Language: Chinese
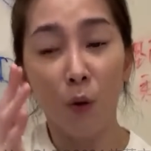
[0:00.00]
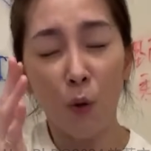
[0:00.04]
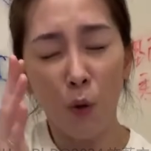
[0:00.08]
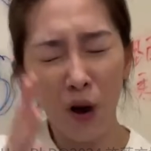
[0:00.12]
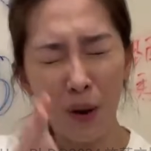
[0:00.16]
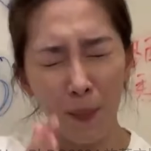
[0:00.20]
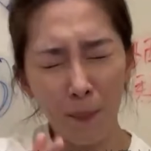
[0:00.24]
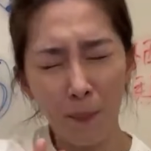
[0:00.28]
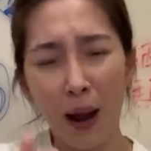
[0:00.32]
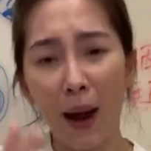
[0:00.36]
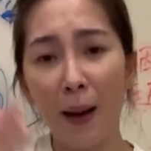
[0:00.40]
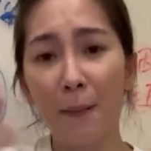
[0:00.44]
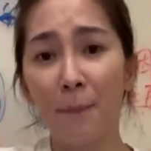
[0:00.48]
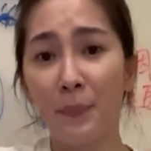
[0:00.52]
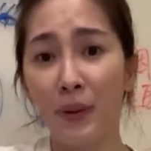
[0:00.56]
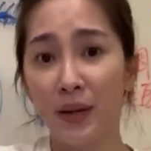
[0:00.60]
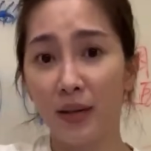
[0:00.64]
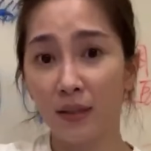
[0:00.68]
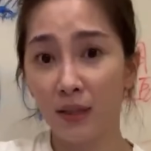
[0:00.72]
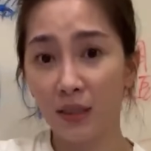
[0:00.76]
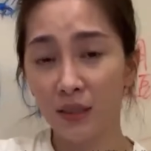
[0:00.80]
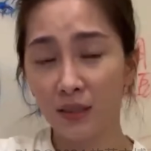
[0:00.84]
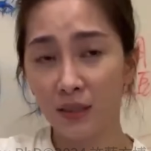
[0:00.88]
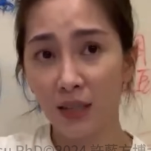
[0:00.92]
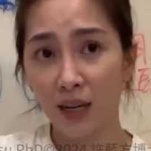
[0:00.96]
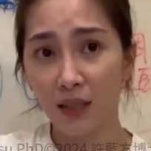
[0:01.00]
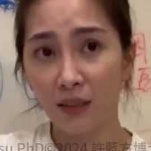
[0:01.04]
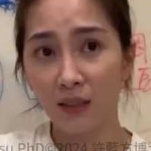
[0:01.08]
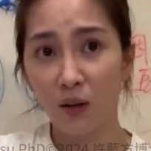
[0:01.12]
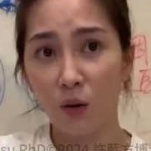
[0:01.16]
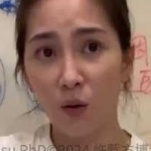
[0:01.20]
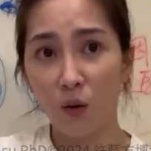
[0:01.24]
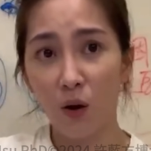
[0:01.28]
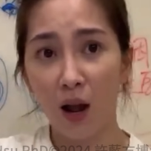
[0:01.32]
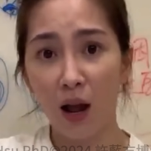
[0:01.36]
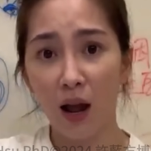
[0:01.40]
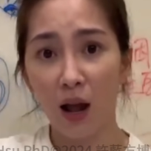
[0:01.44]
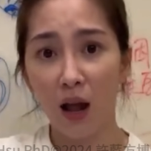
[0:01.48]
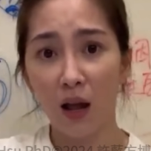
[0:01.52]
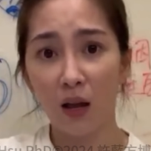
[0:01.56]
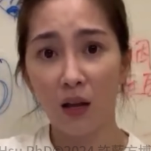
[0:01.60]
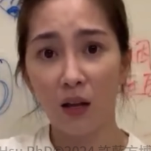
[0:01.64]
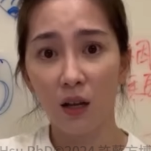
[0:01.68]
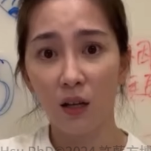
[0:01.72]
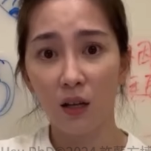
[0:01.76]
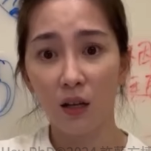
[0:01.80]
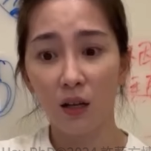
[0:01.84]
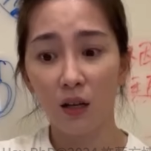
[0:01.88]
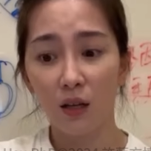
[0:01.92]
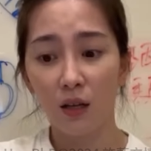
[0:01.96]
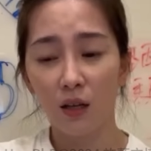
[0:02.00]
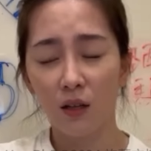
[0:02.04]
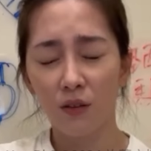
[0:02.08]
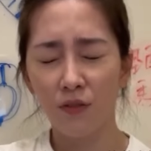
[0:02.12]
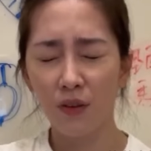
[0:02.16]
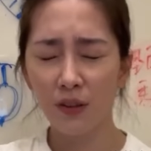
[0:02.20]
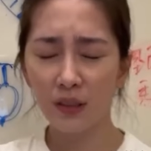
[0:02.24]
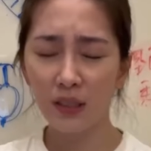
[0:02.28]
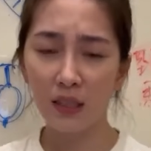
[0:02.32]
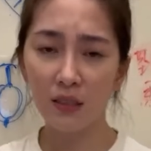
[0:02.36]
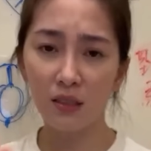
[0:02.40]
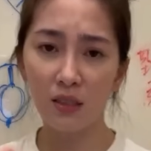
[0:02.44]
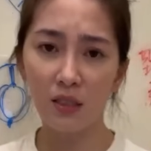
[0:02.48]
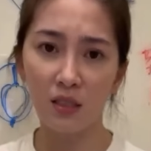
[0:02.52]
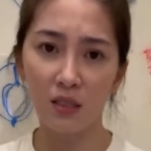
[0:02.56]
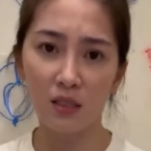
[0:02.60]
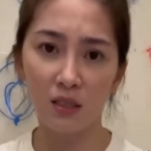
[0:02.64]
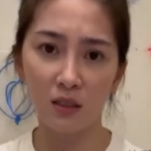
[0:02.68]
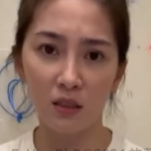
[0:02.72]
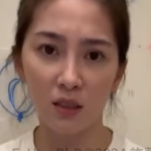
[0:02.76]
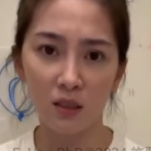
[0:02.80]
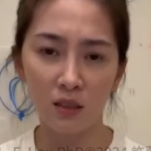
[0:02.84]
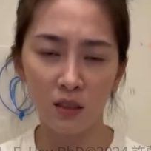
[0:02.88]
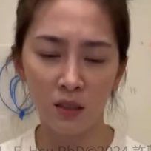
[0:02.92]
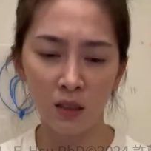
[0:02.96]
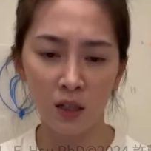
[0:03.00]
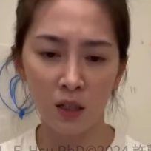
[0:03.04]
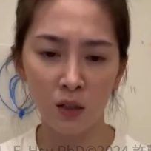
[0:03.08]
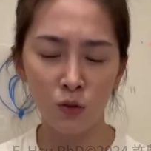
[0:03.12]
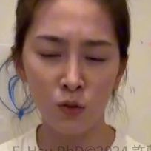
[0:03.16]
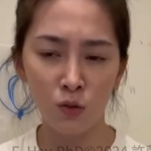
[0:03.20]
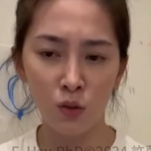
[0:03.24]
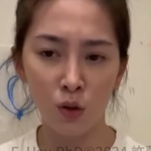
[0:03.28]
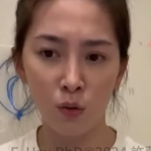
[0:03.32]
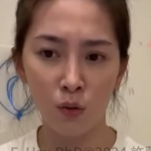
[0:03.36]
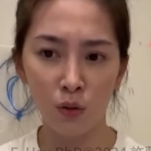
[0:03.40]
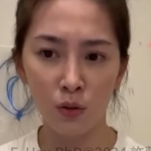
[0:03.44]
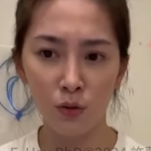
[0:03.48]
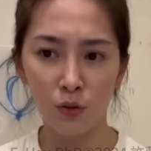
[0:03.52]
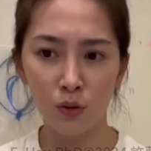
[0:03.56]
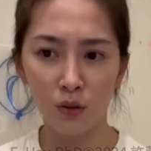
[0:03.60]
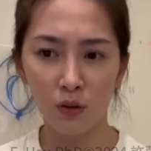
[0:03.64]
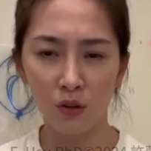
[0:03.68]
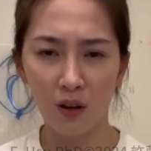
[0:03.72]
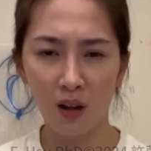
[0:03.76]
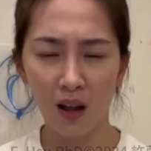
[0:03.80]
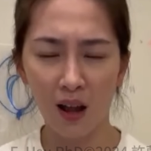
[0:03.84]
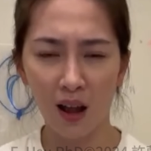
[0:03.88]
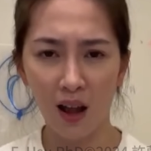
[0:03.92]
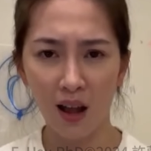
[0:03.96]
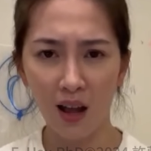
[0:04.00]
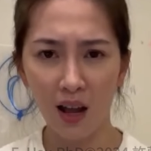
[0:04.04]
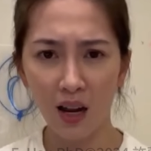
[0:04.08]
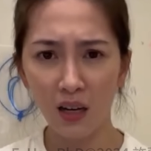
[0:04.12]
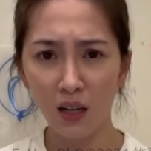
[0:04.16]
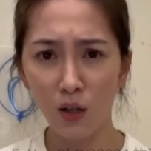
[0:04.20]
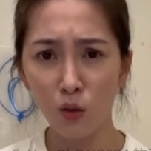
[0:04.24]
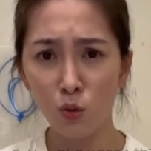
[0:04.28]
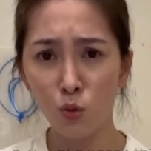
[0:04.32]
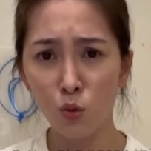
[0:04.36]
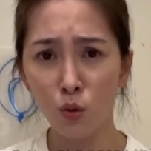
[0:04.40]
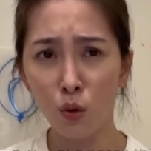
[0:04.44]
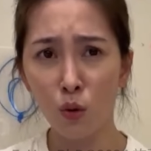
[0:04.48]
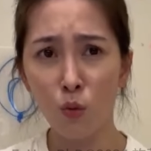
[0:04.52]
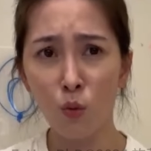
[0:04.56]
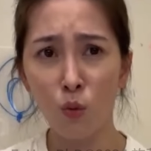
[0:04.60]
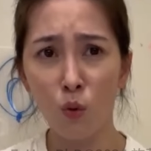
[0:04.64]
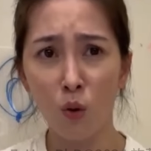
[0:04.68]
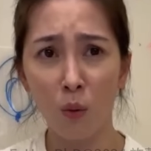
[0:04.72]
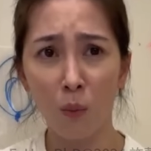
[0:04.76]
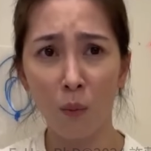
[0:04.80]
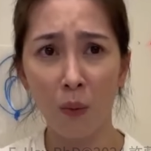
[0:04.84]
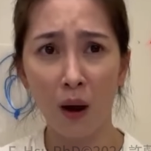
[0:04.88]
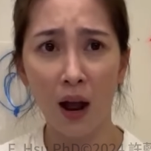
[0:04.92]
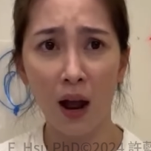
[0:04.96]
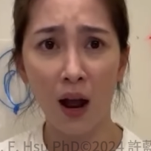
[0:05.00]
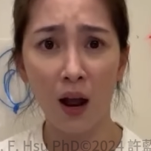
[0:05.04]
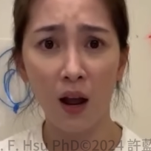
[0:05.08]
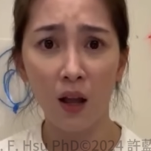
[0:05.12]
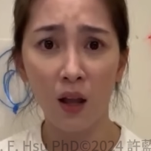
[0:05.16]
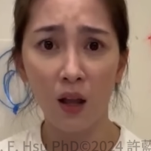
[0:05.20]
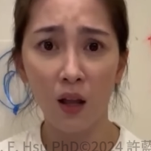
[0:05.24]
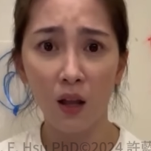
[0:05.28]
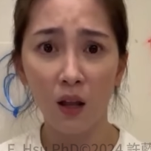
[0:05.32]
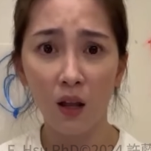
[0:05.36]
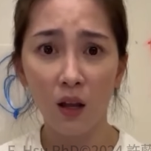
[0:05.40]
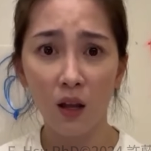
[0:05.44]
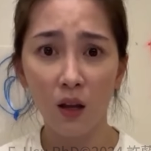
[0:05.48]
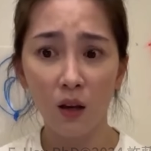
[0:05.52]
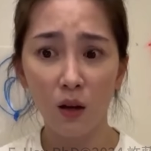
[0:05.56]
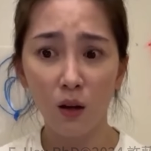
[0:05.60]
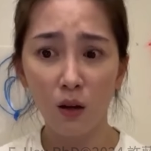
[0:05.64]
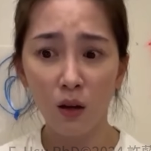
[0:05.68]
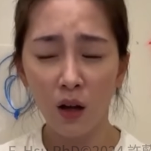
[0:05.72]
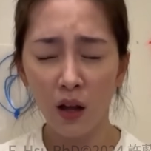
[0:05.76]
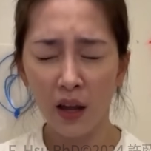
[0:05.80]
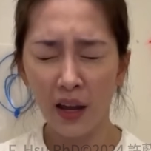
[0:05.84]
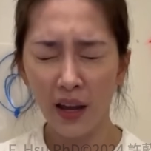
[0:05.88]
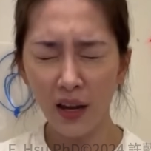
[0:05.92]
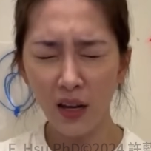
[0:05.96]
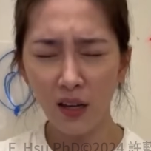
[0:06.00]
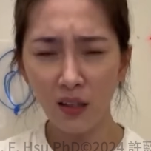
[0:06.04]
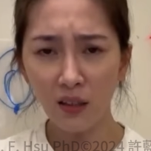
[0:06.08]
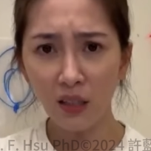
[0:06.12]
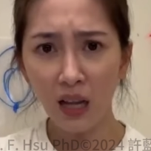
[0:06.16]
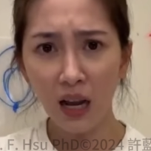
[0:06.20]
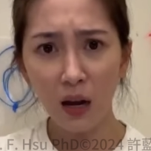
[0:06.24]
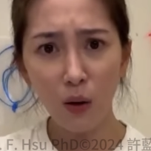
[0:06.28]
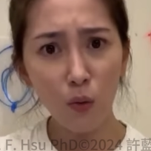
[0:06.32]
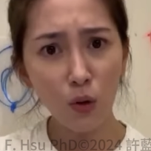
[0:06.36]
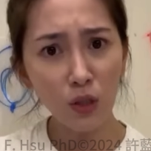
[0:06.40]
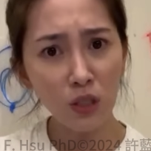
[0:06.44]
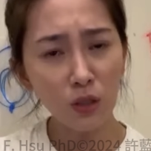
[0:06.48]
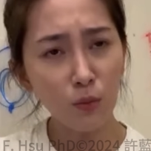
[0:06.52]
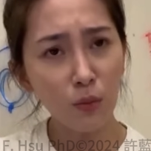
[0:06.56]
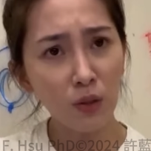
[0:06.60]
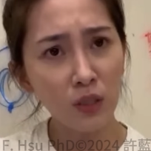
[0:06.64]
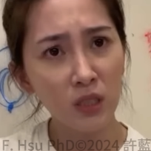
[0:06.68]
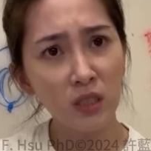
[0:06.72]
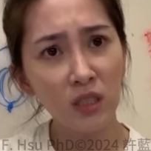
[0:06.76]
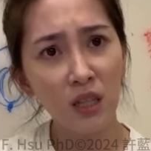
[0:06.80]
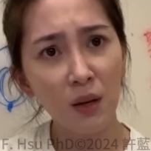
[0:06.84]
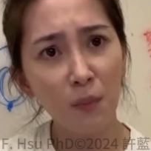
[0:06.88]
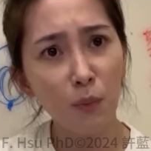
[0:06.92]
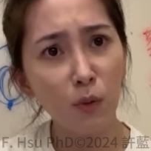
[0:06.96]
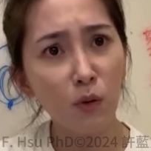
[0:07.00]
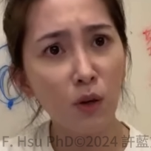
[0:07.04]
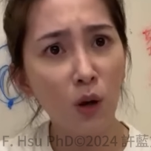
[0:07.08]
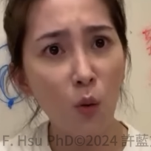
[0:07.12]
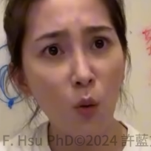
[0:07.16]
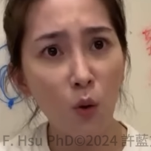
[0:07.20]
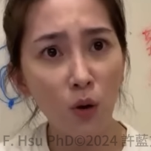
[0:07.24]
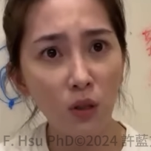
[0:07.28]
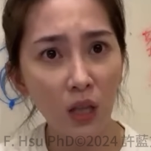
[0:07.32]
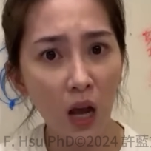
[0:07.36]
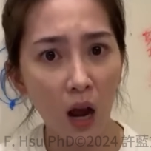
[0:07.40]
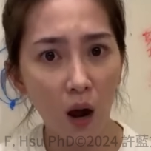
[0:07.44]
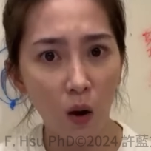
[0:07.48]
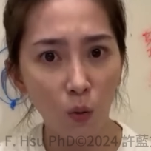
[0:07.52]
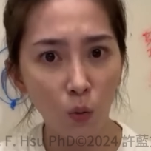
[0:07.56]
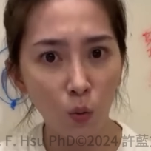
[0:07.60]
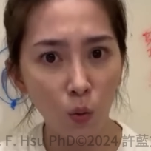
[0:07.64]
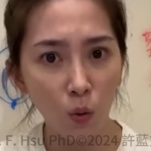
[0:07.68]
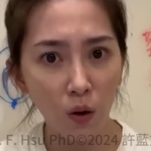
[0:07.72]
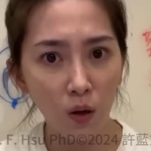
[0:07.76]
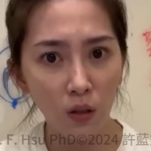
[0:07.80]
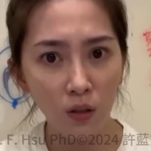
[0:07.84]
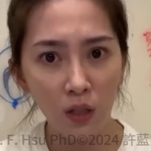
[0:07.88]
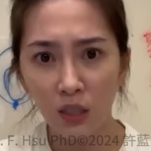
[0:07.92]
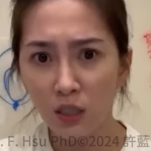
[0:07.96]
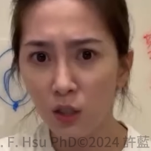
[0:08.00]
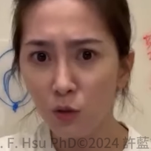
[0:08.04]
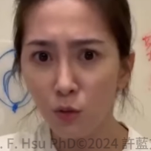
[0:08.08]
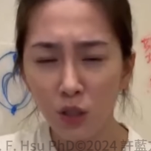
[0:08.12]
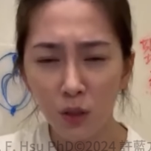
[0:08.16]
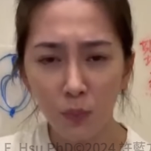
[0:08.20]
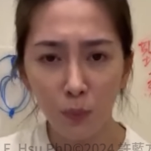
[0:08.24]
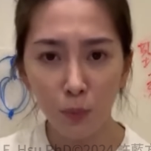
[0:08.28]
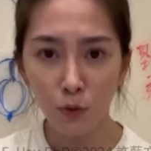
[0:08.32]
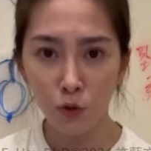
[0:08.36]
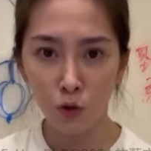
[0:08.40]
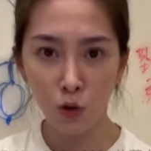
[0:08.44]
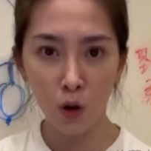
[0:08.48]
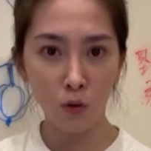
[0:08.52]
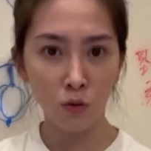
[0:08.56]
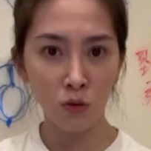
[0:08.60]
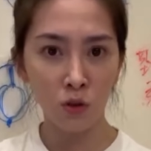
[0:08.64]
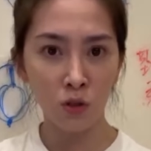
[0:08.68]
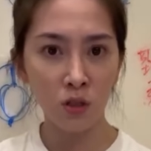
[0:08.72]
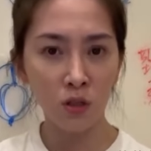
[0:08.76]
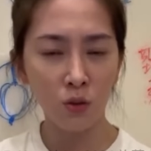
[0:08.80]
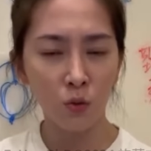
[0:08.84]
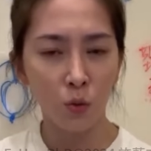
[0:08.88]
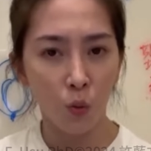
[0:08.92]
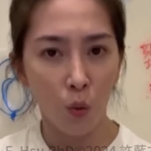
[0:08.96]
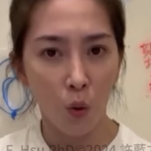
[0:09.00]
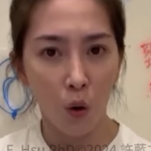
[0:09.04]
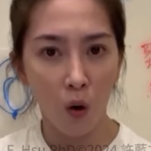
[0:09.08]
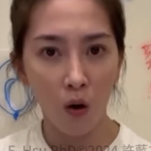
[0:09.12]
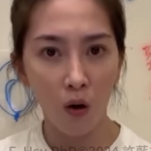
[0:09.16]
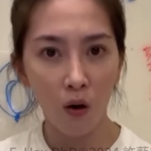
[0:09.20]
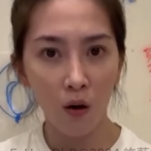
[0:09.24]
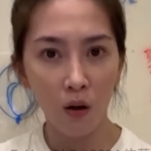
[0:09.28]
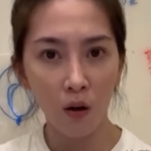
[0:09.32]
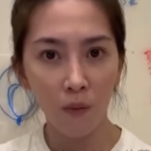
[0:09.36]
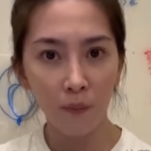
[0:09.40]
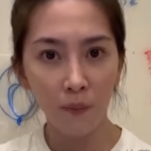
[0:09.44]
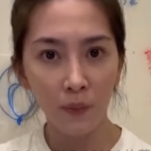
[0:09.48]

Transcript: 会把别人讲的话放在自己的人生当中，会觉得哈他在说我吗？诶，他为什么今天不跟我讨论？他是不是不重视我？